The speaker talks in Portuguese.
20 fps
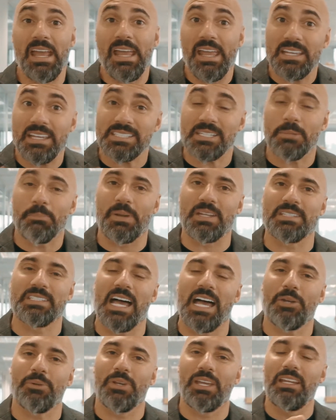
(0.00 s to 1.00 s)
Esse
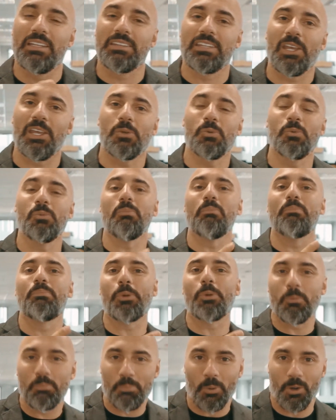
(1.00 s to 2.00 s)
empresário, ele tem um um
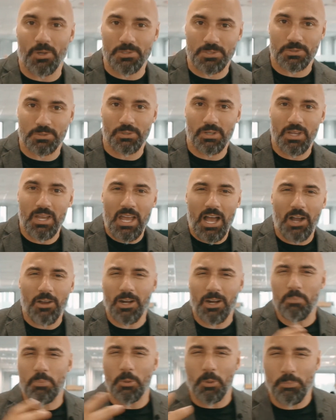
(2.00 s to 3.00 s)
propósito.
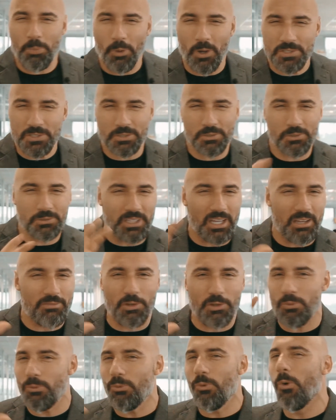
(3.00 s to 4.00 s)
Agora, o propósito não tem a
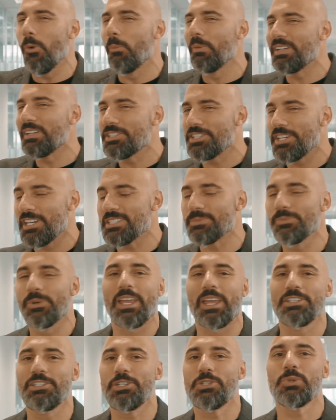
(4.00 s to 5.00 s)
ver com o romantismo
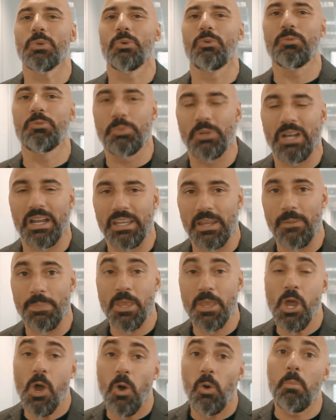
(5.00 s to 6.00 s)
que a gente ouve por aí.
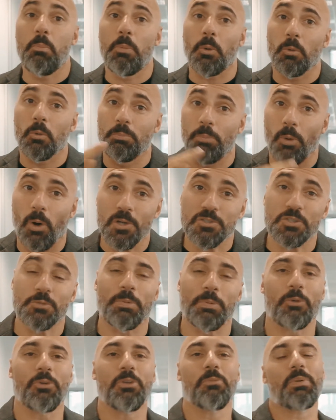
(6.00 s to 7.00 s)
O propósito
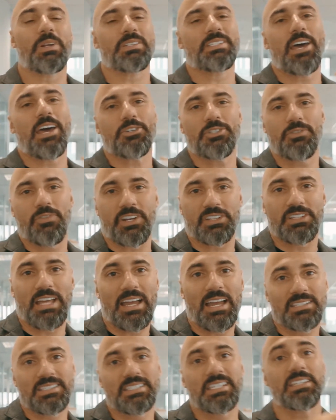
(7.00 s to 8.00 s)
para um empresário de
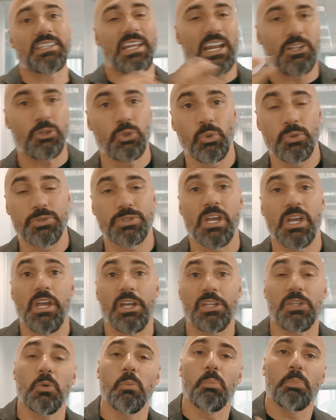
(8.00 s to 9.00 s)
verdade se traduz
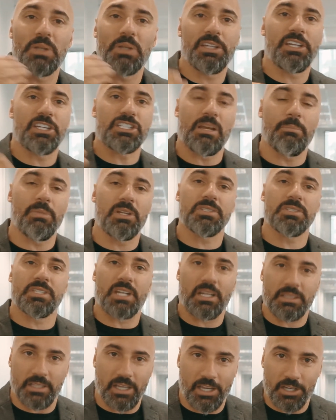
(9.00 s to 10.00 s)
em um planejamento
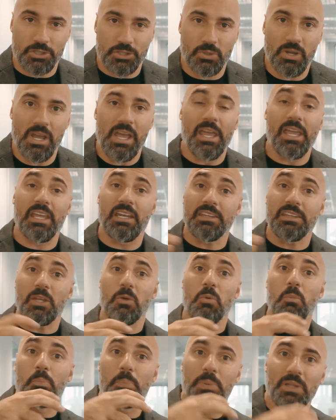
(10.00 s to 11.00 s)
estratégico. Ele tem
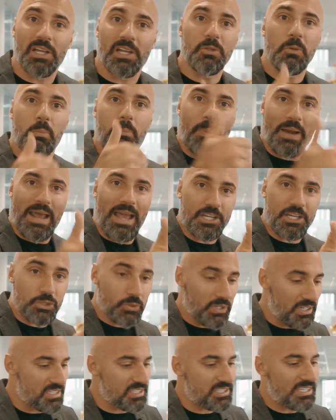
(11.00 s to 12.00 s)
um plano prático,
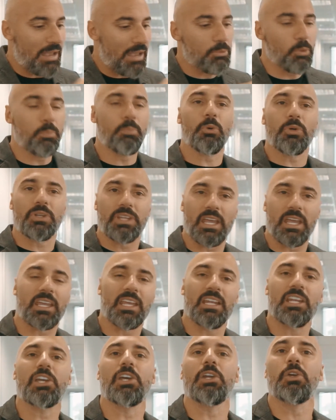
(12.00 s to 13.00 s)
ele sabe o porquê que
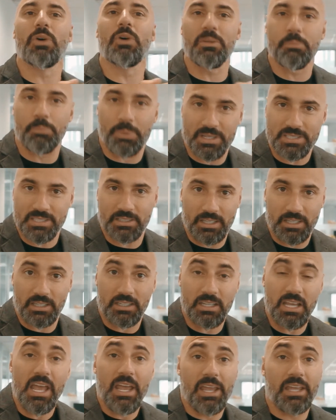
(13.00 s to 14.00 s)
ele criou a empresa
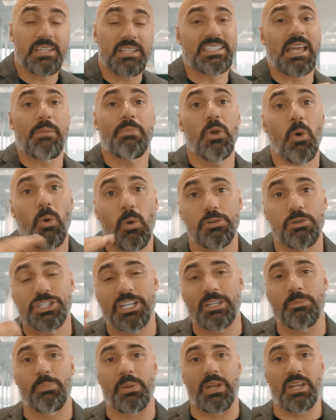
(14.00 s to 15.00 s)
dele, ele sabe onde a
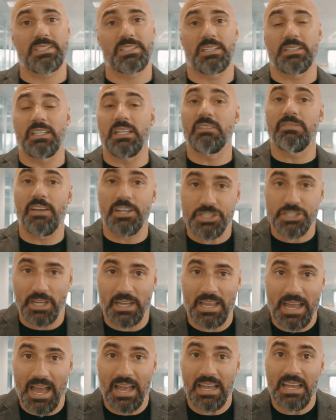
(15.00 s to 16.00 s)
empresa dele vai
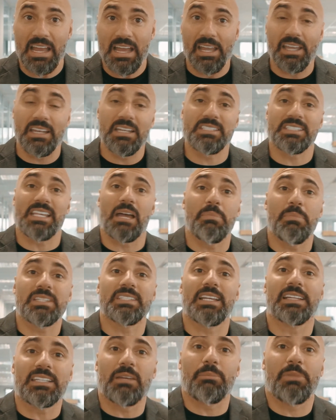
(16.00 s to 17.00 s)
chegar, ele sabe
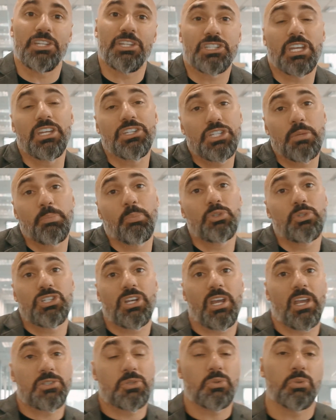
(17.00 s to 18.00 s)
exatamente que tipo de
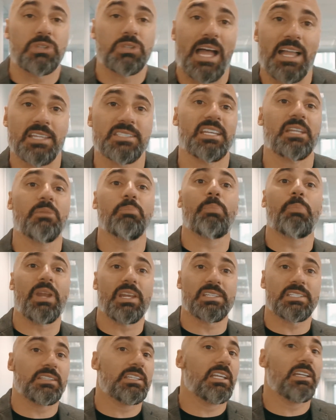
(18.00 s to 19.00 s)
resultados a
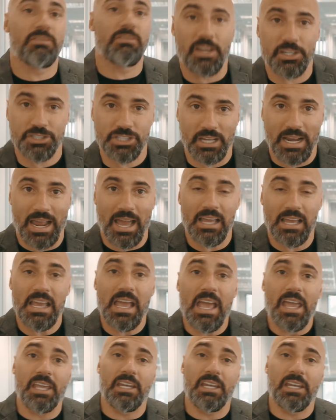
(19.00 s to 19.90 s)
empresa dele vai gerar.